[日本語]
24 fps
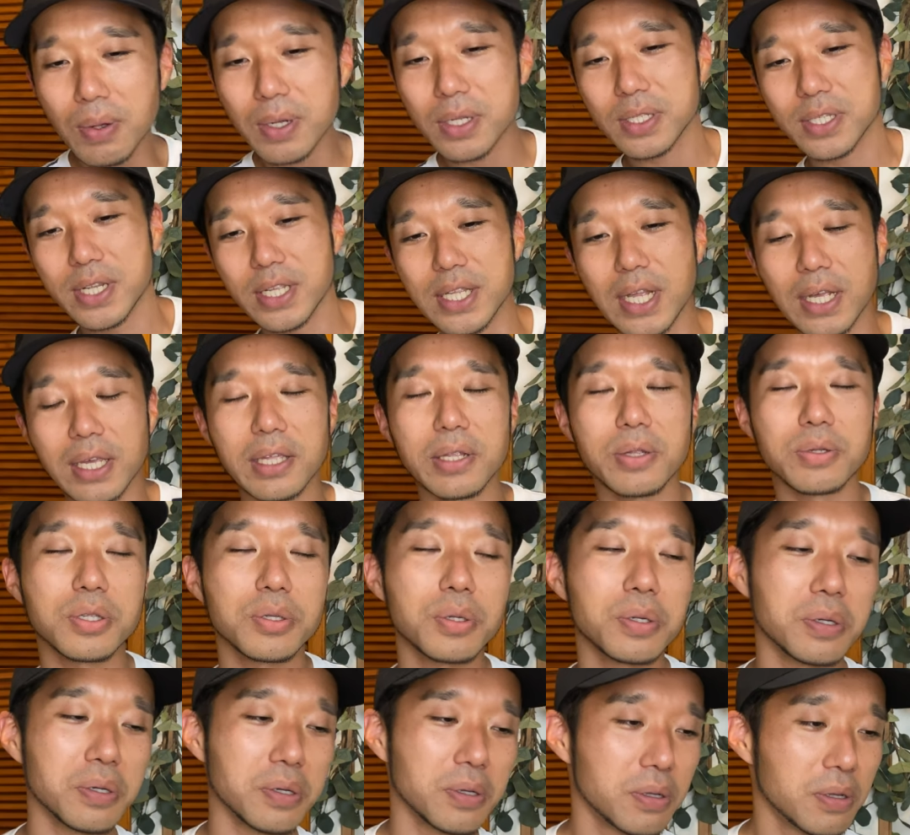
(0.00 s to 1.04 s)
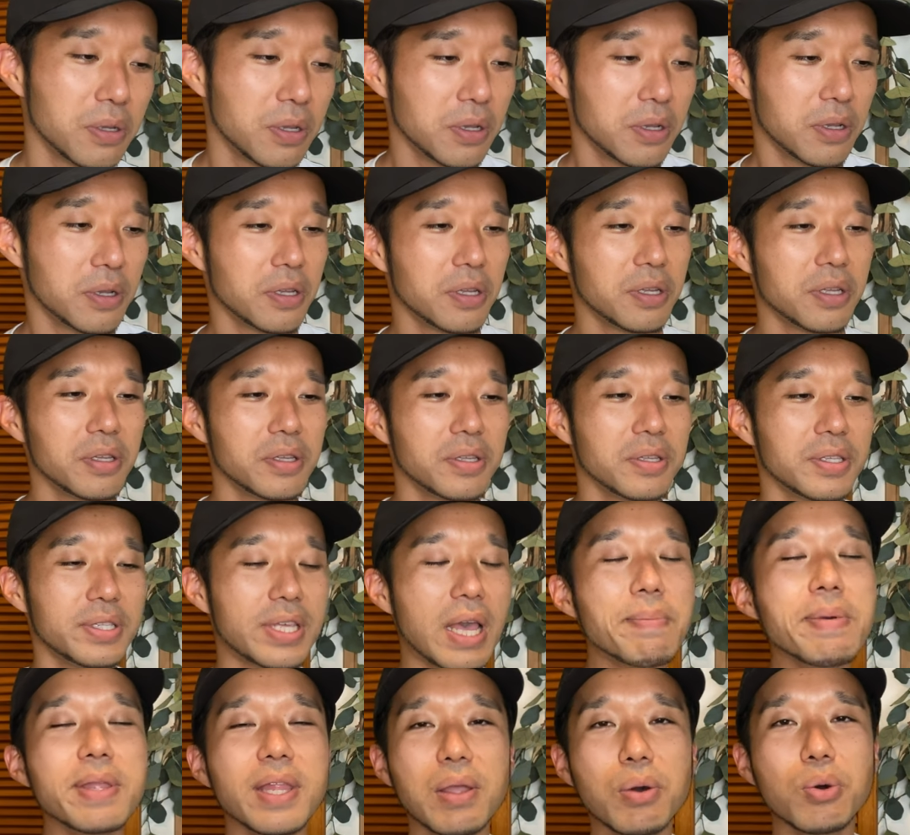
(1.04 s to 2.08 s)
とはですね、さっきのその、
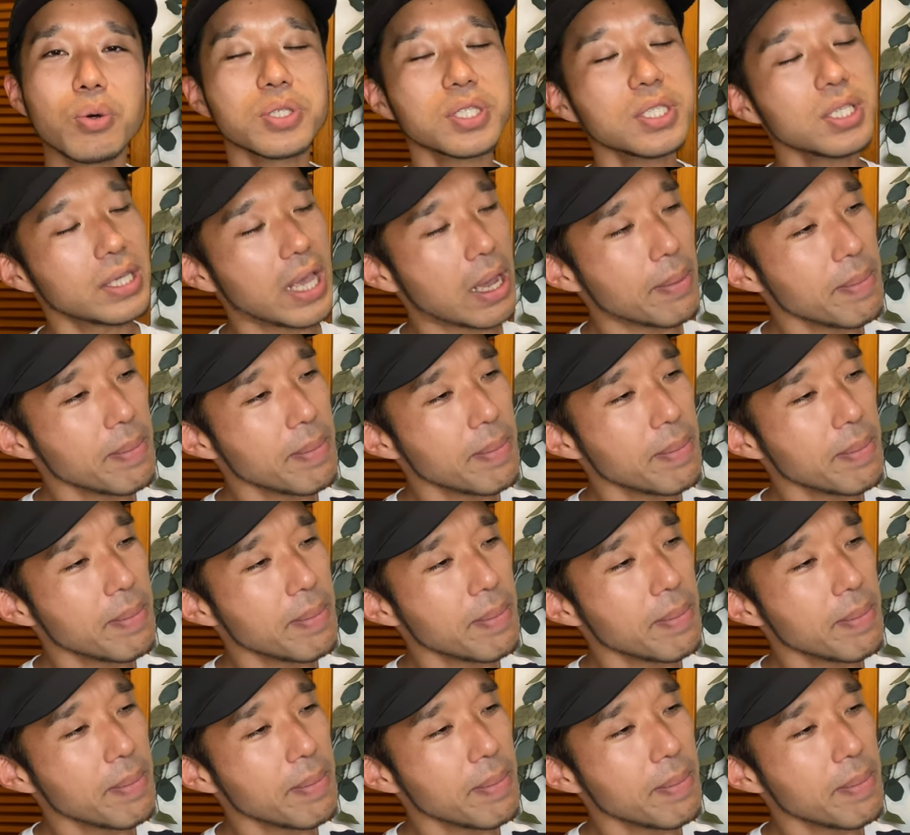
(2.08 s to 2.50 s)
やめてほしい、